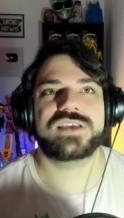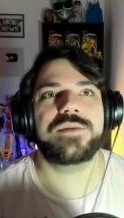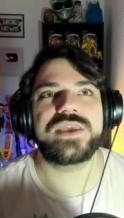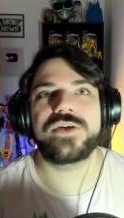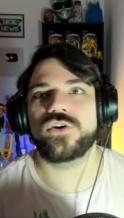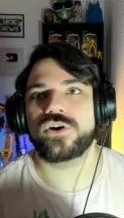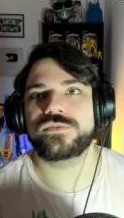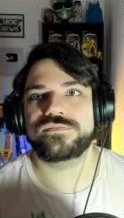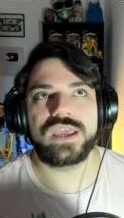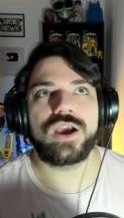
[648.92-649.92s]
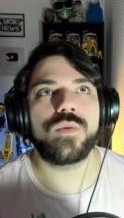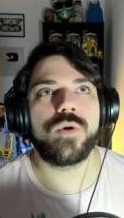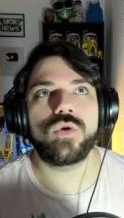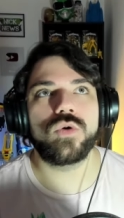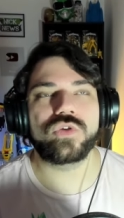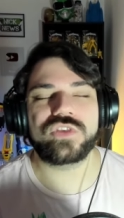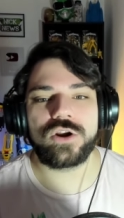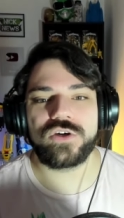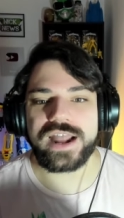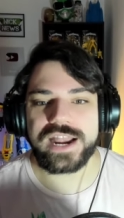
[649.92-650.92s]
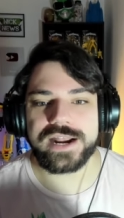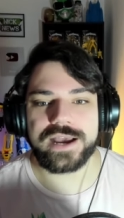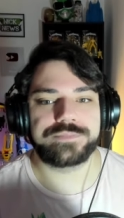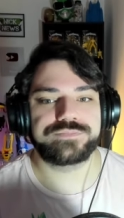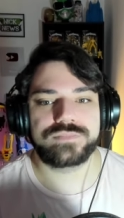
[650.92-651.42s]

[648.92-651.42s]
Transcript: Qué miedo. Es como un gusano de arena,